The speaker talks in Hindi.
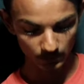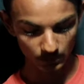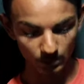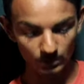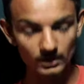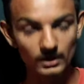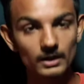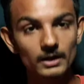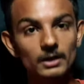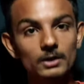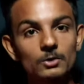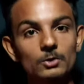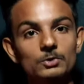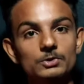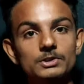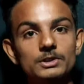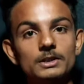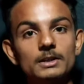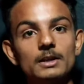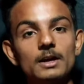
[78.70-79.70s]
लोग
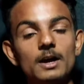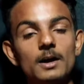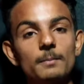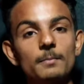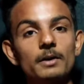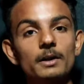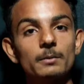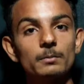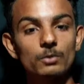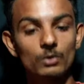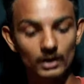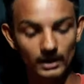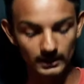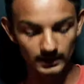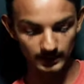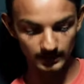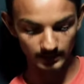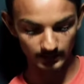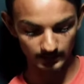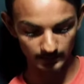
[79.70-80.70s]
खुशी अपनी बुराई
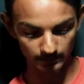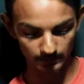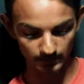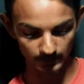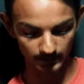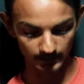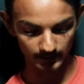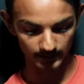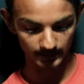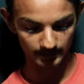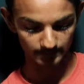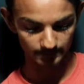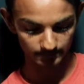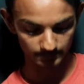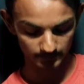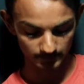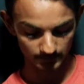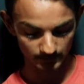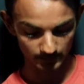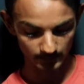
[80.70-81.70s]
लिखनी पड़ा है
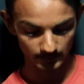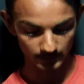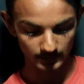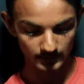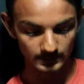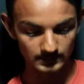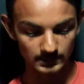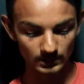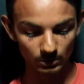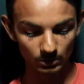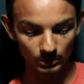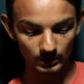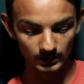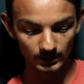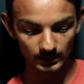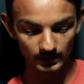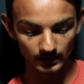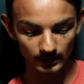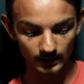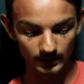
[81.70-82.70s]
किसी और
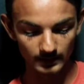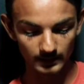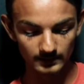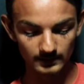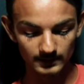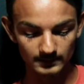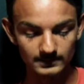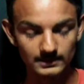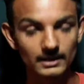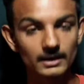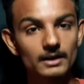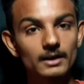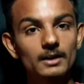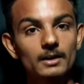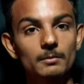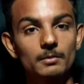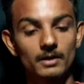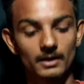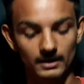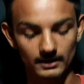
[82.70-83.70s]
की कहानी तस्ायरी
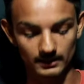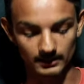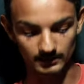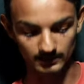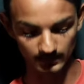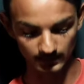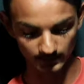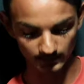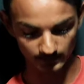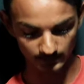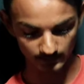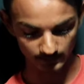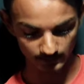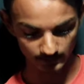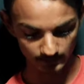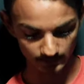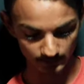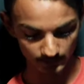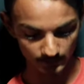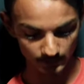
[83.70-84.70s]
नहीं बनया करती
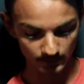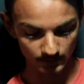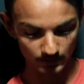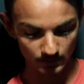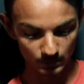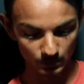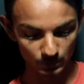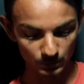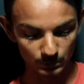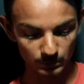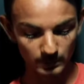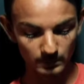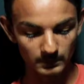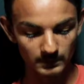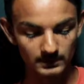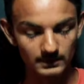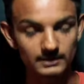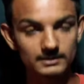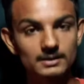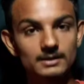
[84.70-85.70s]
खुद पर
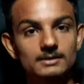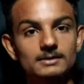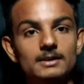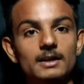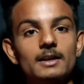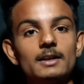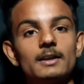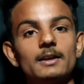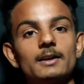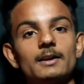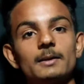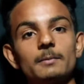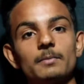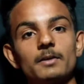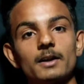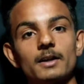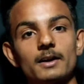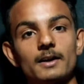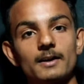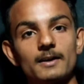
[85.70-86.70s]
बीती सच्चाई लिखनी
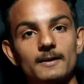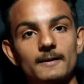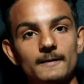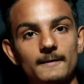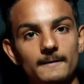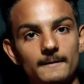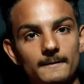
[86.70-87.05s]
पड़ा है